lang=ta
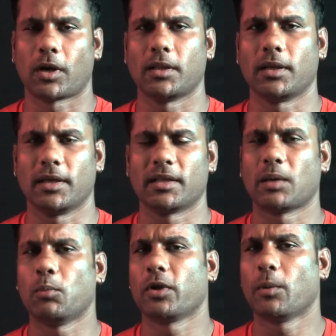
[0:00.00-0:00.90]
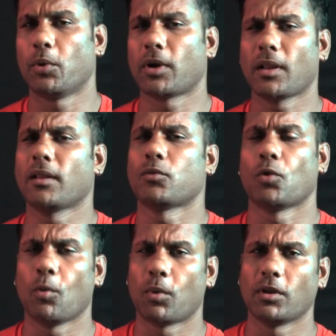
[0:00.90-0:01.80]
நடந்திருக்கு இந்த சம்பவம் எப்போ நடந்ததாக
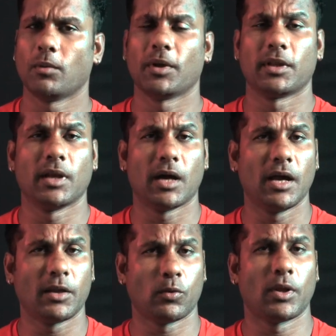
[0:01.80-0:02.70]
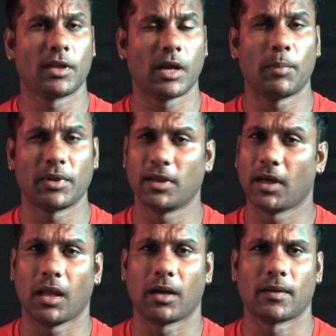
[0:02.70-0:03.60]
சொல்லப்படுதுன்னு பார்த்தீங்கன்னா ஆயிரத்தி தொள்ளாயிரத்தி நாற்பத்தஞ்சு
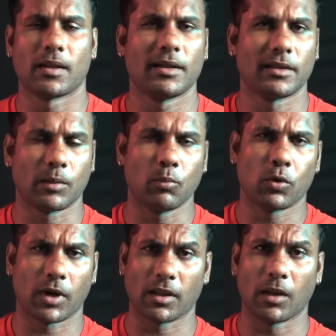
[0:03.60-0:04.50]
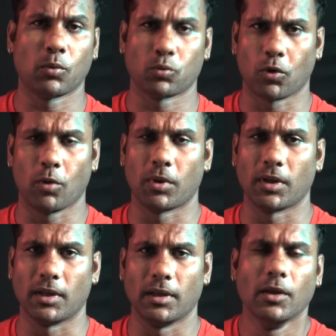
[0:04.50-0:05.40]
காலகட்டத்தில் தான் இந்த சம்பவம் நடந்ததாகவும்
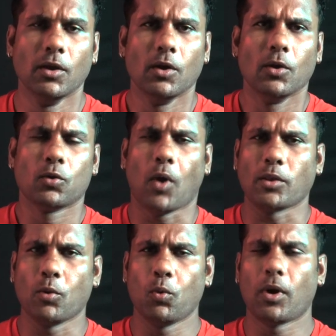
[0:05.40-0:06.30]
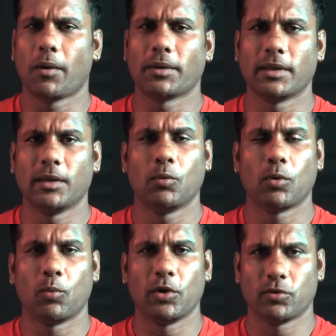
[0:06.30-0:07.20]
சொல்லப்படுது இப்போ அந்த ஊரில் வந்து ஒரு
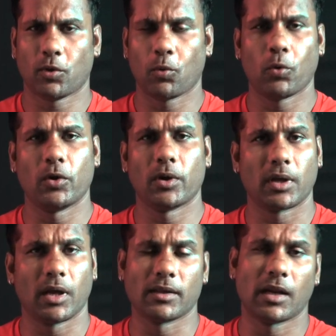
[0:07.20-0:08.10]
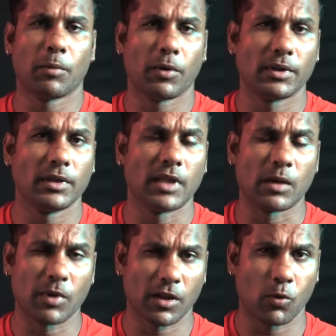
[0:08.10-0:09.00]
முனீஸ்வரன் கோயிலும் இருக்குது அது இல்லாமல் வந்து
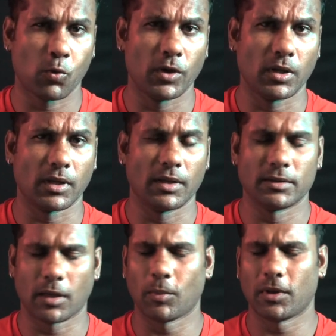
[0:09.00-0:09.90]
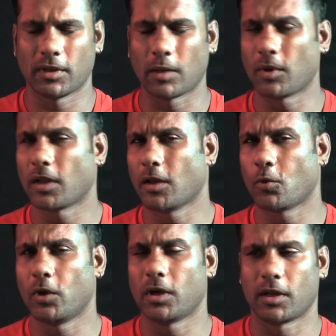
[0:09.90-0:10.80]
தர்மராஜா கோயிலும் இருக்குது தர்ம தர்மராஜா
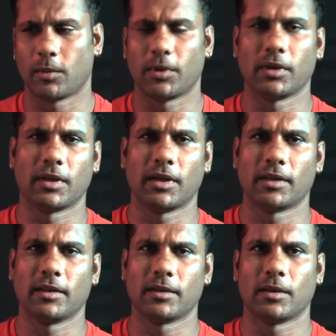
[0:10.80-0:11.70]
கோயிலாம் நிறைய பேருக்கு தெரியாது